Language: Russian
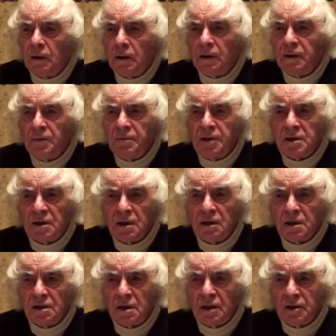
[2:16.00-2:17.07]
это место
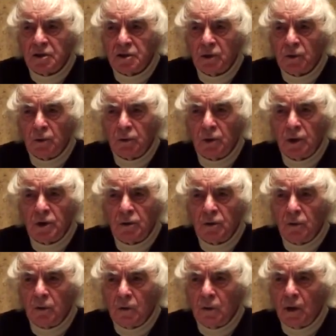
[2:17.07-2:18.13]
достаточно
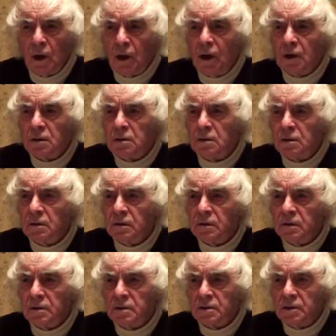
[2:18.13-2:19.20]
удалено от э,